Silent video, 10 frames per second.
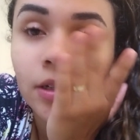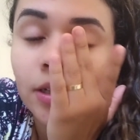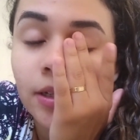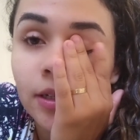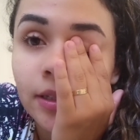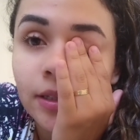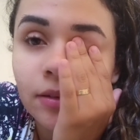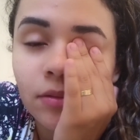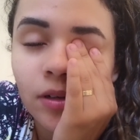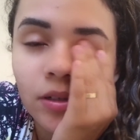E,
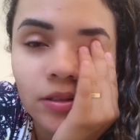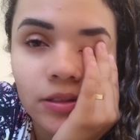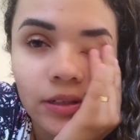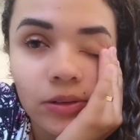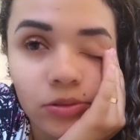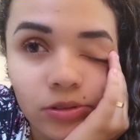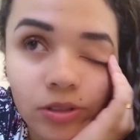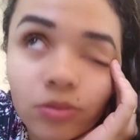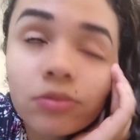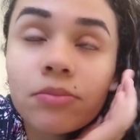nossa, tá
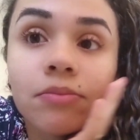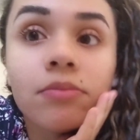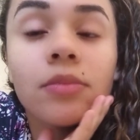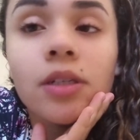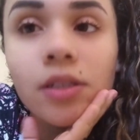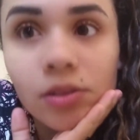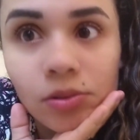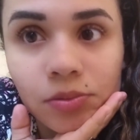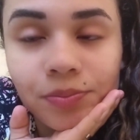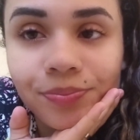coçando
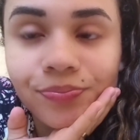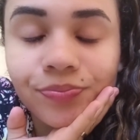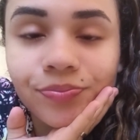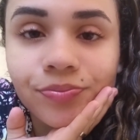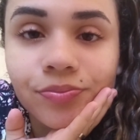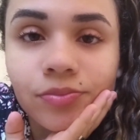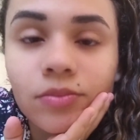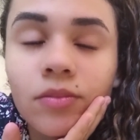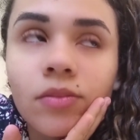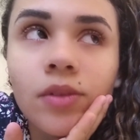tanto.
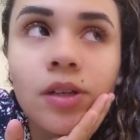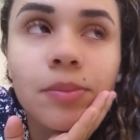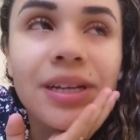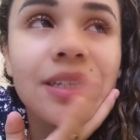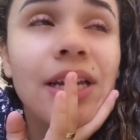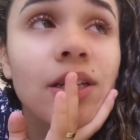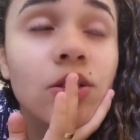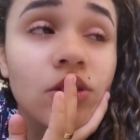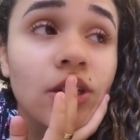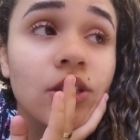Mas é
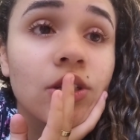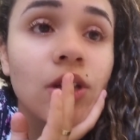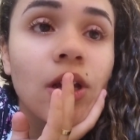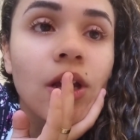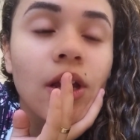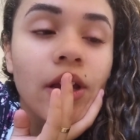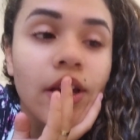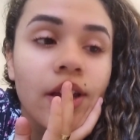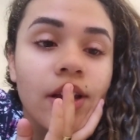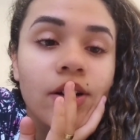isso, gente.
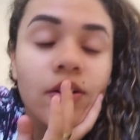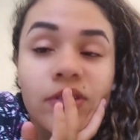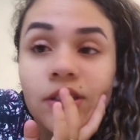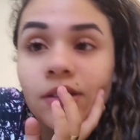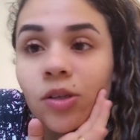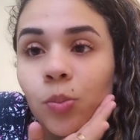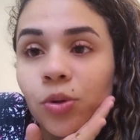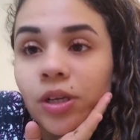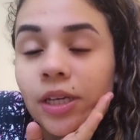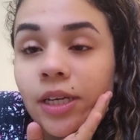É, agora eu vou descansar um
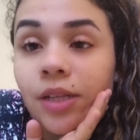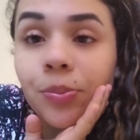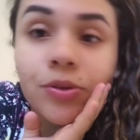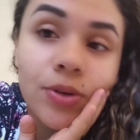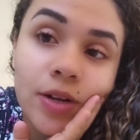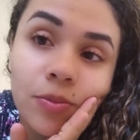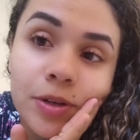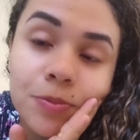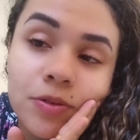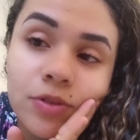pouquinho aqui, depois eu gravo mais pra